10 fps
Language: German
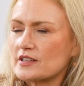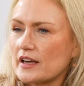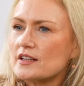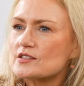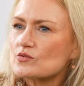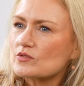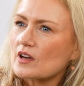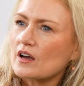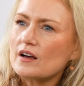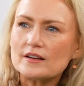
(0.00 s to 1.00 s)
zeigst du
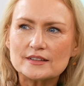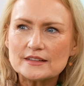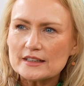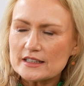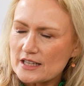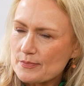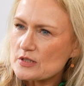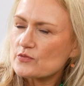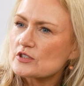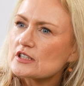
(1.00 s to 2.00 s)
ja, ich habe
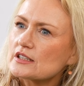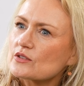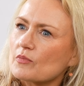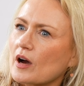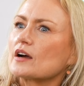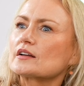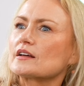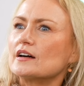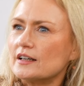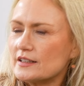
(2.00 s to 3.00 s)
das für dich gemacht,
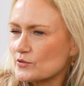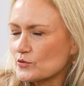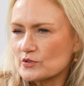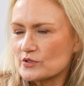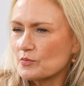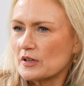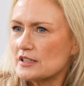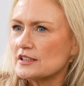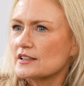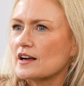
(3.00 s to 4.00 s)
ja. Also es ist mir
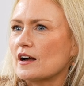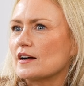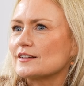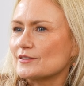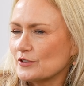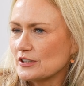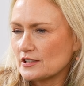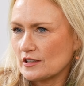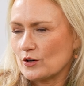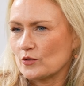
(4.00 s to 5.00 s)
nicht egal, wie ich hier